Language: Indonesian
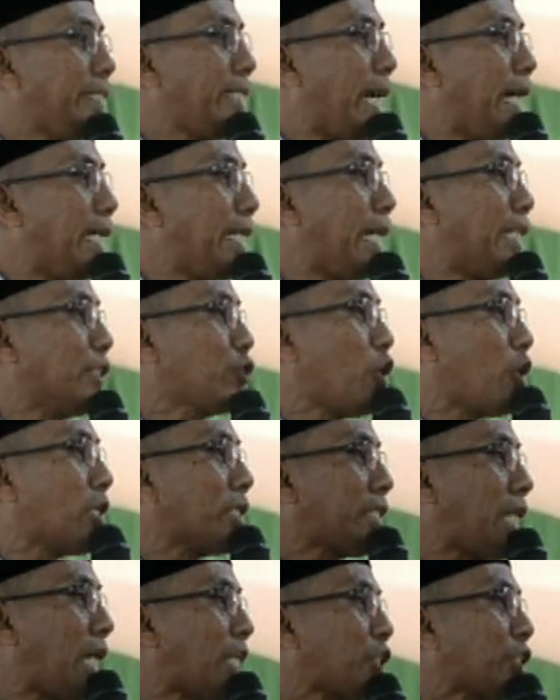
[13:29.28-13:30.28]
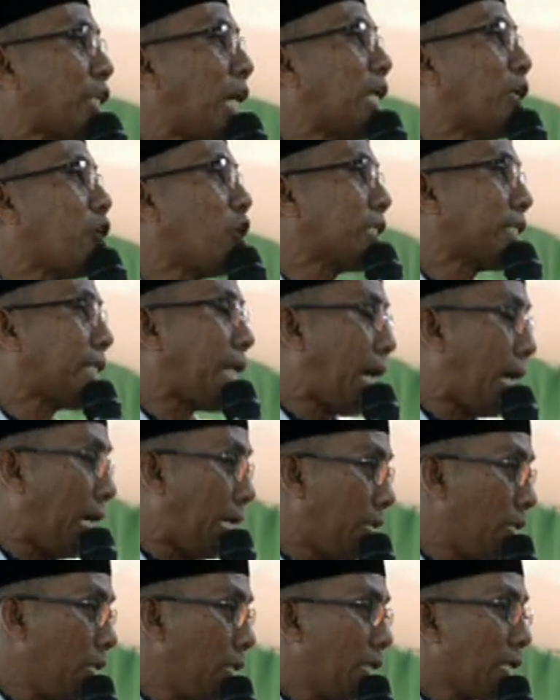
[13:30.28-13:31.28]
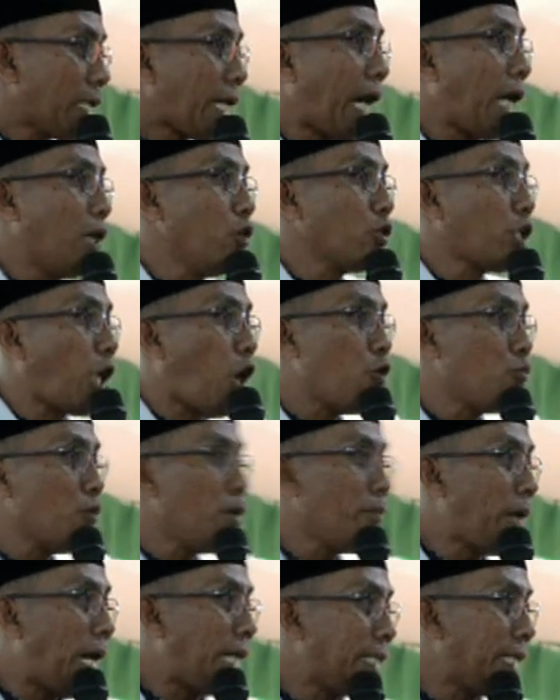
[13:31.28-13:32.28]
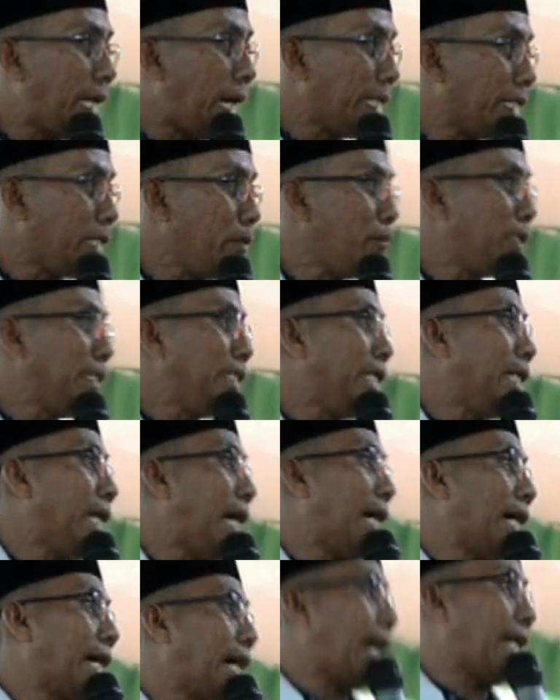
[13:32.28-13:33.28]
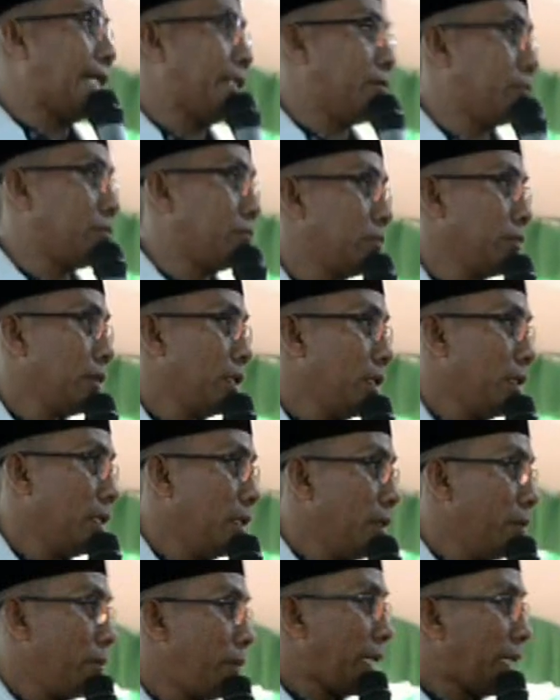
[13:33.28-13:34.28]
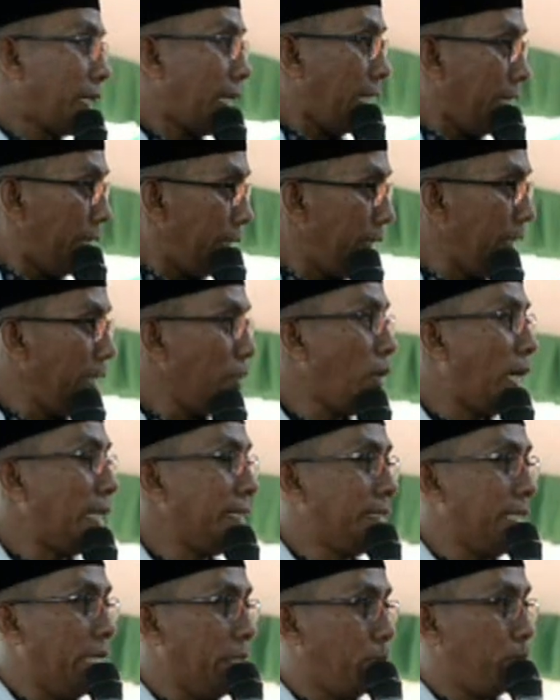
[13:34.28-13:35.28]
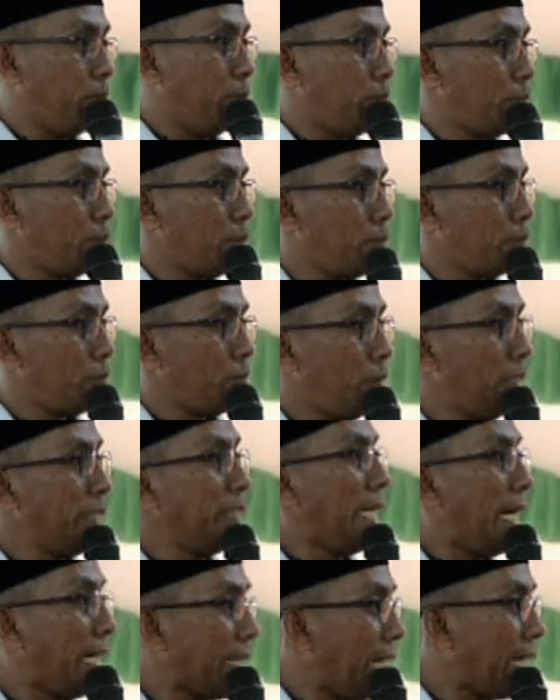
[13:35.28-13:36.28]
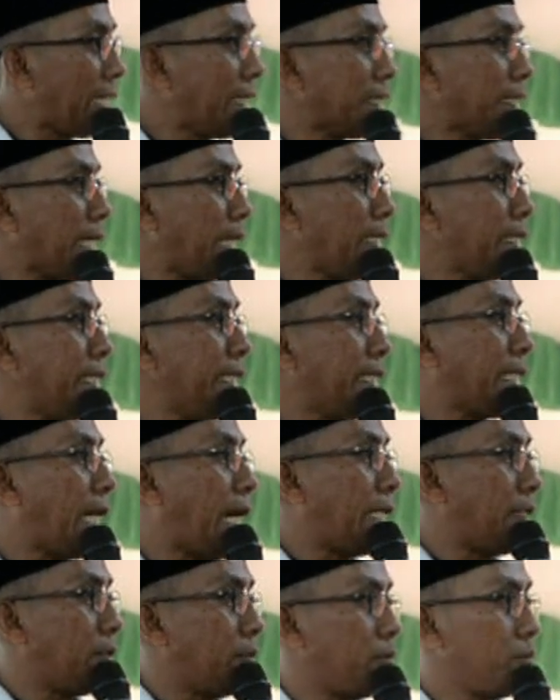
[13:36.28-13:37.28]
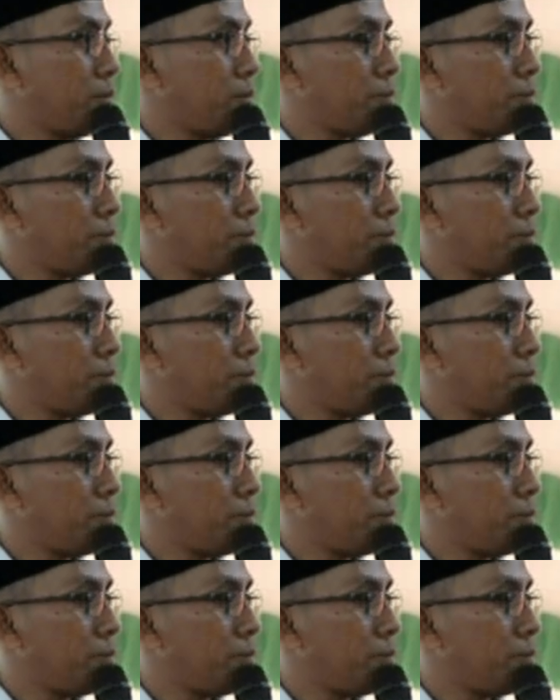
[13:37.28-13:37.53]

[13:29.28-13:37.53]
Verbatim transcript: iza nazorta Sharotka kalau kau memandangi menyenangkan maka ini wajib menjaga kecantikan